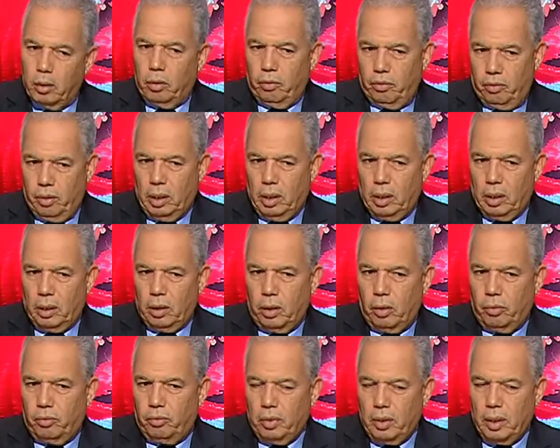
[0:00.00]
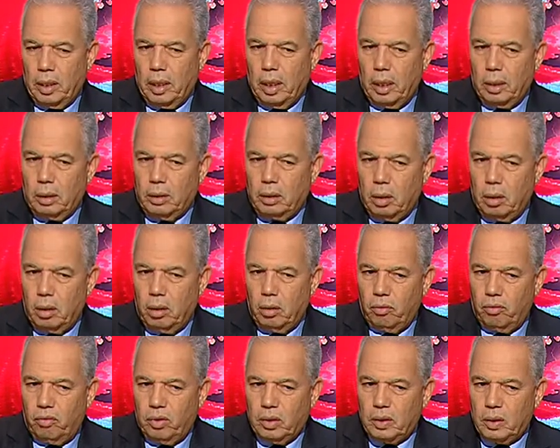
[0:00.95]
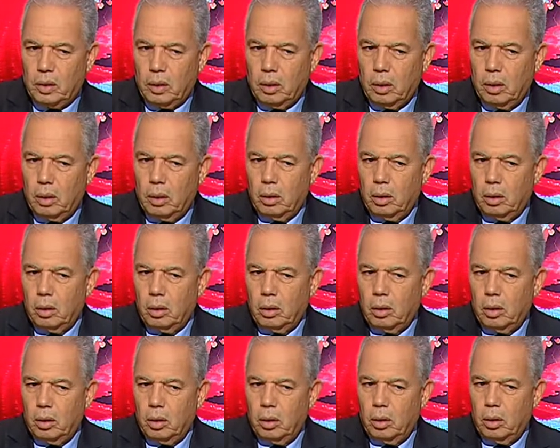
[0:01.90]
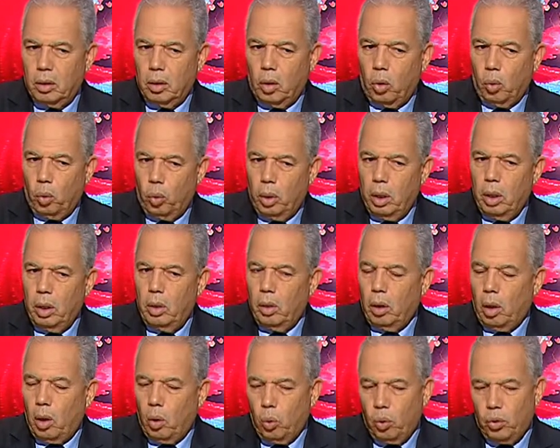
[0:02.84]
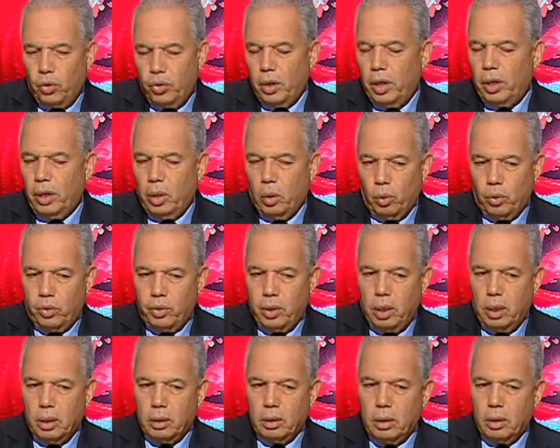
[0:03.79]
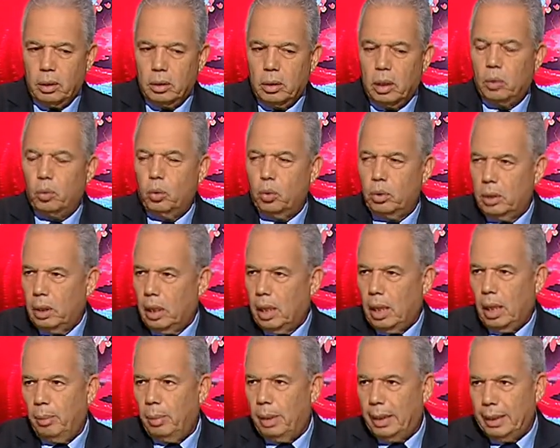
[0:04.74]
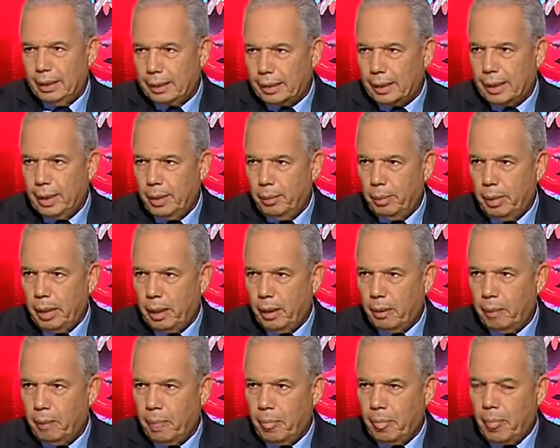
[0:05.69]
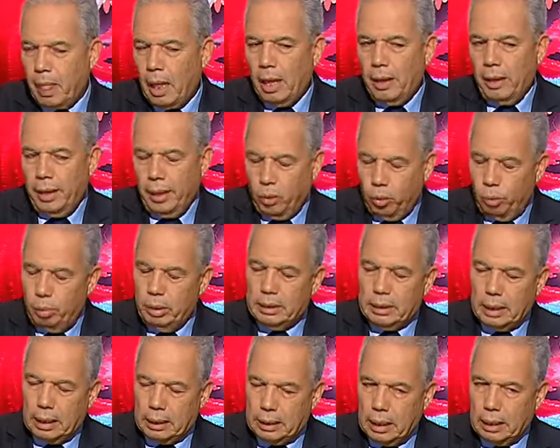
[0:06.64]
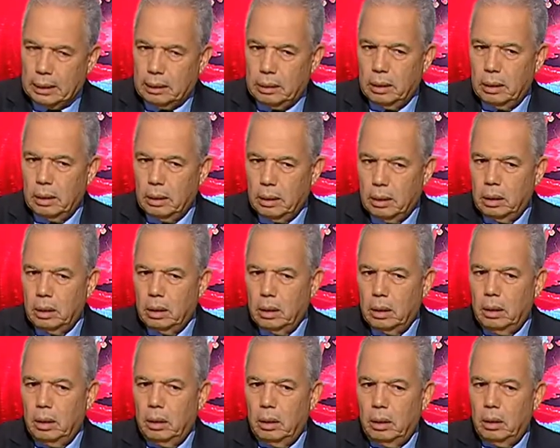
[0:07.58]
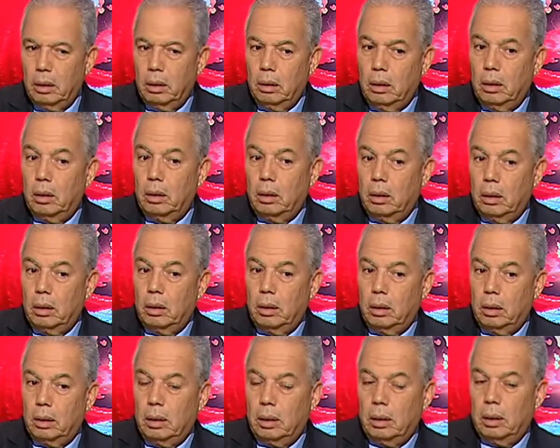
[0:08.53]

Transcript: فعلا في نهاية الفصل آه، الأول أو الثاني أو الثالث ستكون عملية قيمية نحن بصدد آه،